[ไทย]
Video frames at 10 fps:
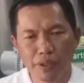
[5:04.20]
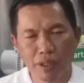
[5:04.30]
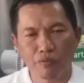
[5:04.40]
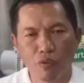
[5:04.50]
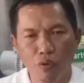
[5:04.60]

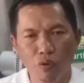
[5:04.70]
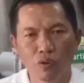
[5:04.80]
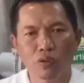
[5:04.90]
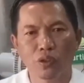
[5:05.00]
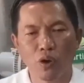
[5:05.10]
เพื่อนผง
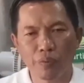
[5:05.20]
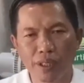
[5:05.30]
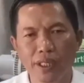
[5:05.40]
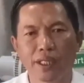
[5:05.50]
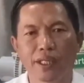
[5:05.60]
น้อง
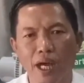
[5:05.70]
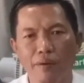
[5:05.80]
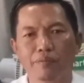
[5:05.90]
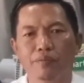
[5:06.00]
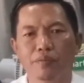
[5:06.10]
พี่นะค
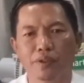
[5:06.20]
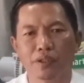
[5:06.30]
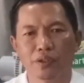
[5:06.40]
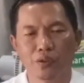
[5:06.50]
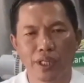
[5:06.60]
รับ
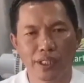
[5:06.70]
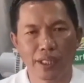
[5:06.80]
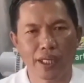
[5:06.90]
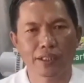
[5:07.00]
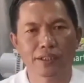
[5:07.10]
อยู่ใน
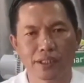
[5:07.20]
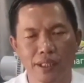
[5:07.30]
เขต